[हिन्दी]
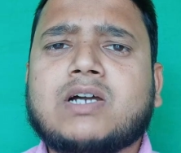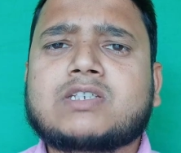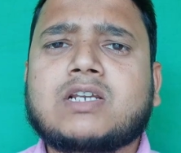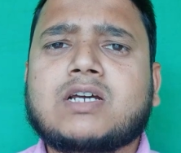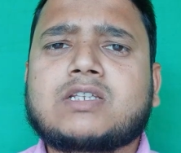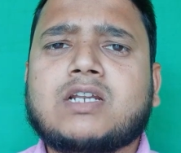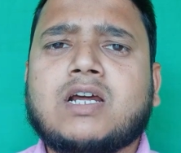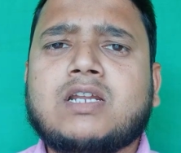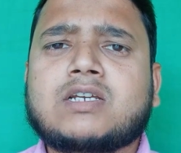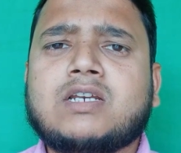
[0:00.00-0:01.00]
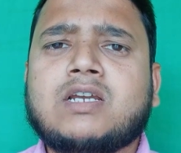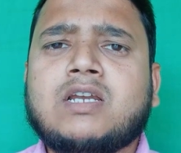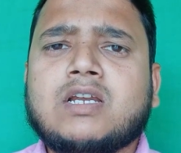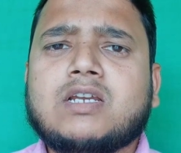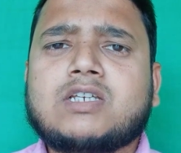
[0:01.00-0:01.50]
हासिल करते रहने के
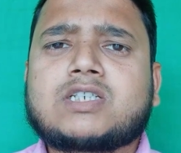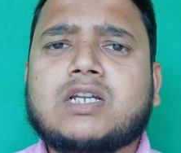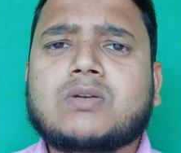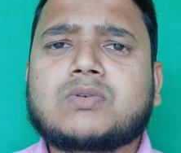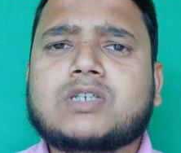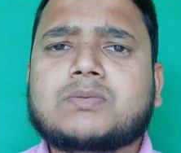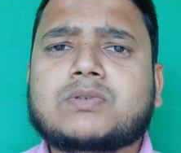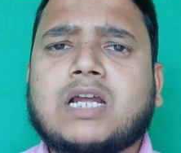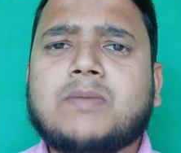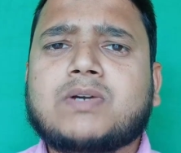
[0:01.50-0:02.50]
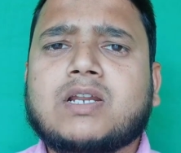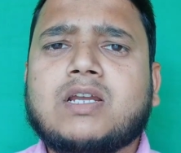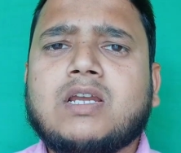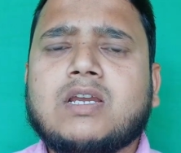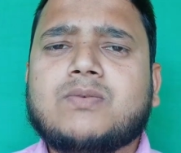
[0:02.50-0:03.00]
लिए इस चैनल को सब्सक्राइब
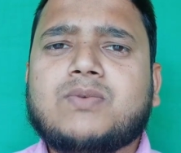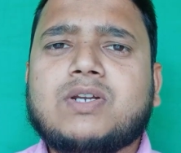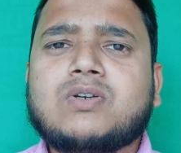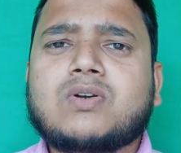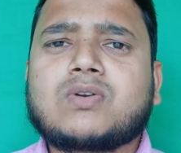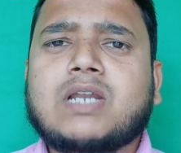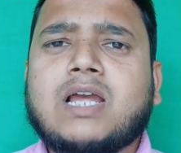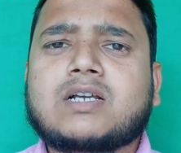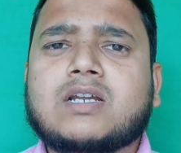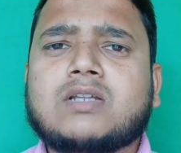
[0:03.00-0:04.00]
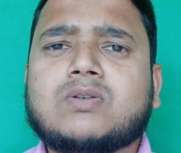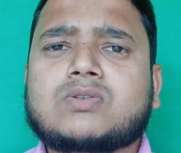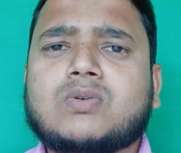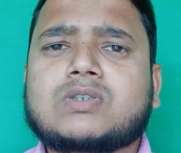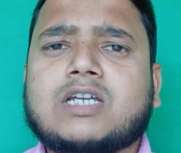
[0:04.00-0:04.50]
करें वीडियो को लाइक करें
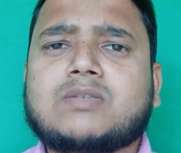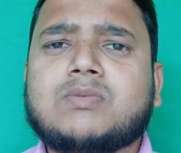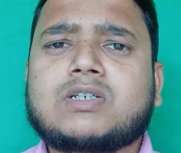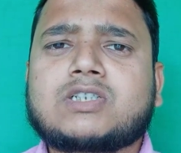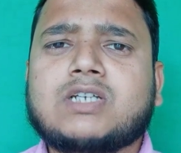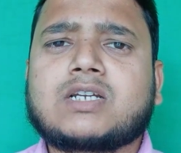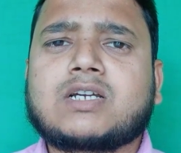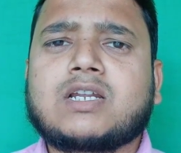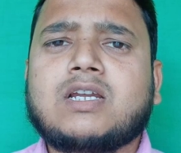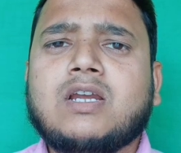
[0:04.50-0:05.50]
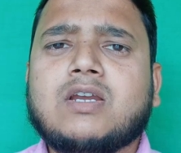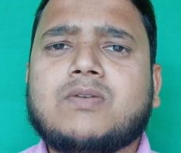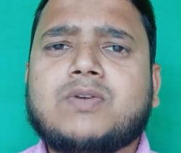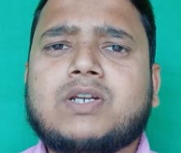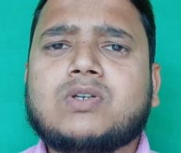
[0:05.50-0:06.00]
दोस्तों के साथ में शेयर करें
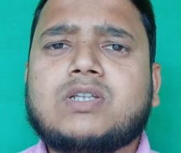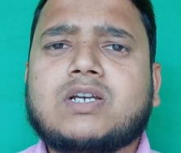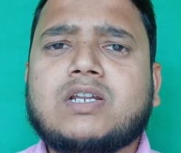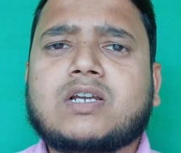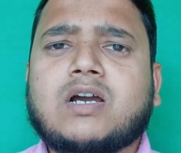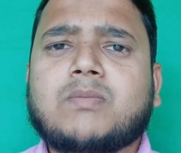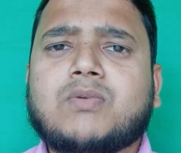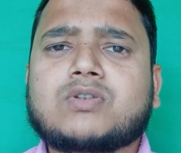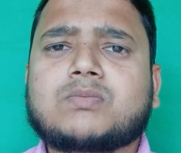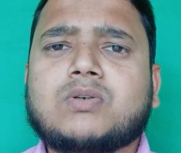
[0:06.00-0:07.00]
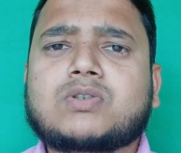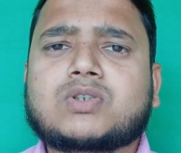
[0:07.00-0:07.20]
वीडियो देखने का बहुत बहुत